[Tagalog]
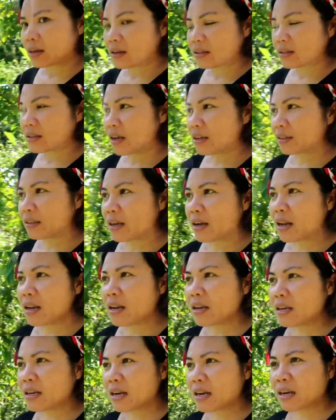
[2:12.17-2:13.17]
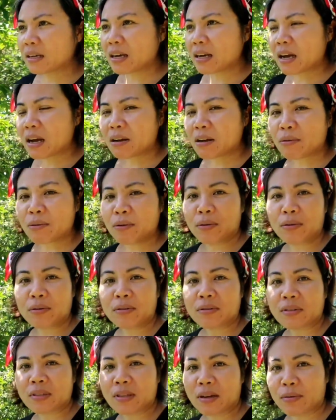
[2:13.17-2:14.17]
Kasi ang tagal na nilang
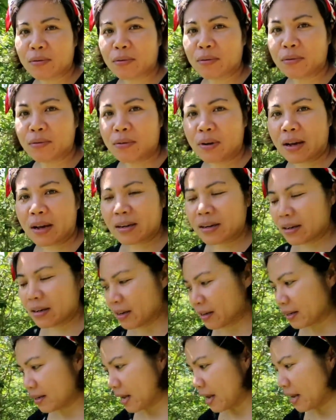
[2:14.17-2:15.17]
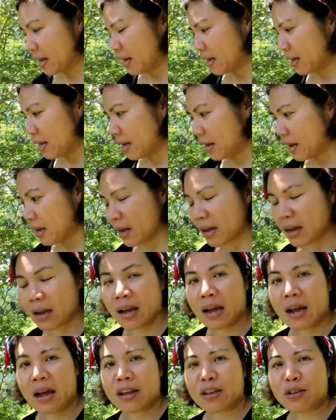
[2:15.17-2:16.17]
nakakulong sa kulungan dahil
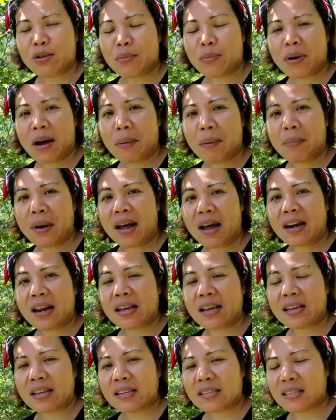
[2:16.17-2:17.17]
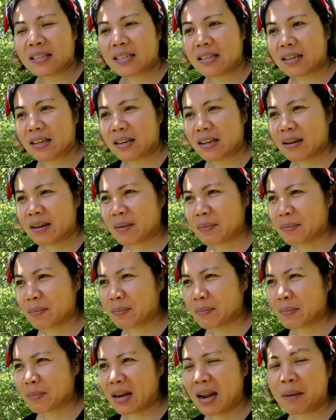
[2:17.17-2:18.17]
yung mga palay is uh,
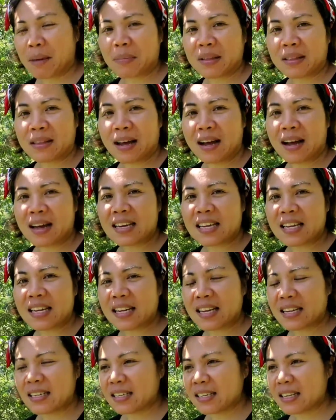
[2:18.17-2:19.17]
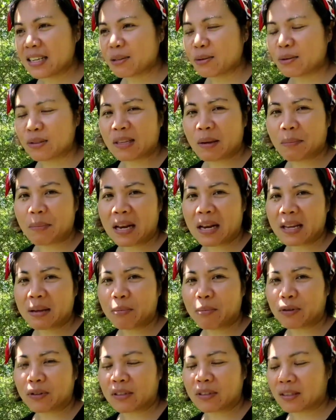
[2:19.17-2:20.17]
malapit ng anihin dito sa
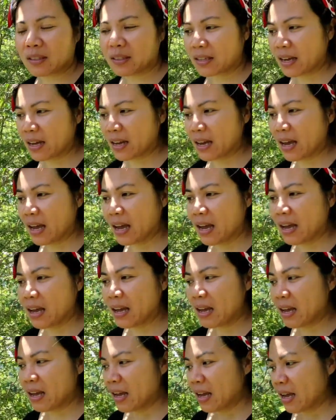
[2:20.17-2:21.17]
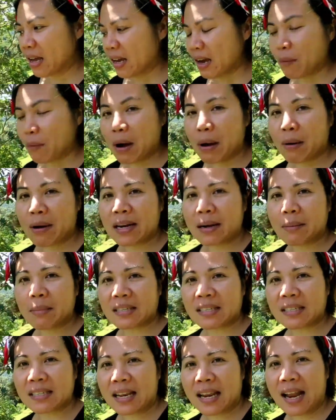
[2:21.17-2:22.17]
palibot kaya kawawa
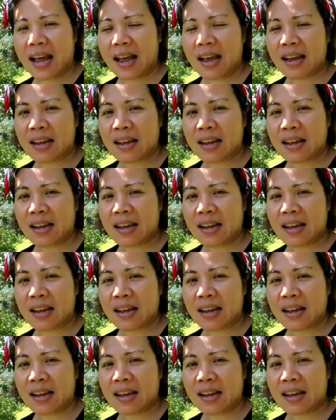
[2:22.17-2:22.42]
naman sila